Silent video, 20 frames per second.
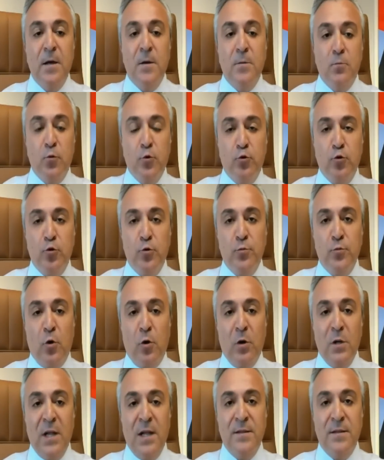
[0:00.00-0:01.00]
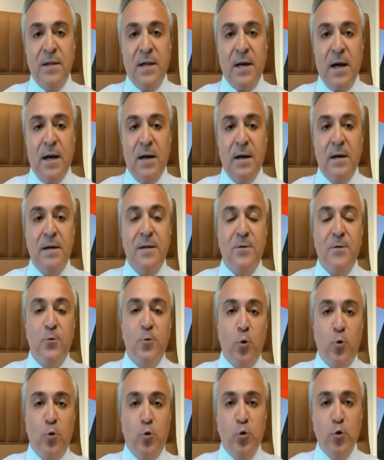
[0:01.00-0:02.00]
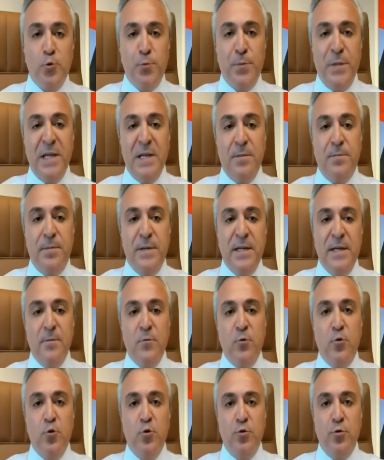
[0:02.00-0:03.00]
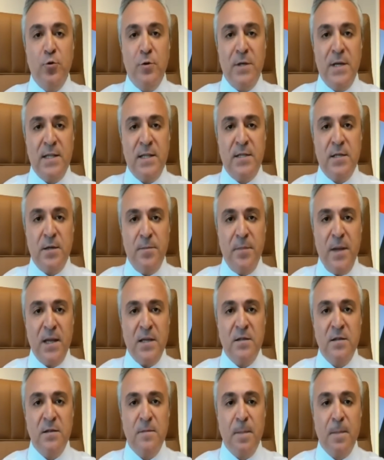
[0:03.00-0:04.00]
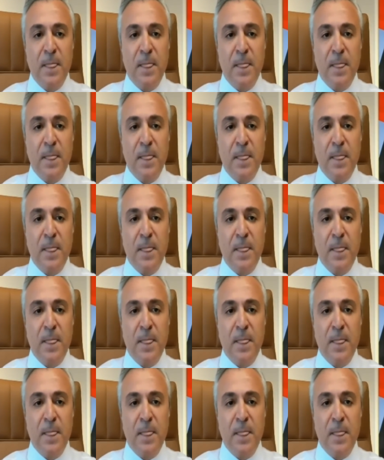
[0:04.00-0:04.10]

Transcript: bu durumda olanlara 9 bin prim gününü getirmek,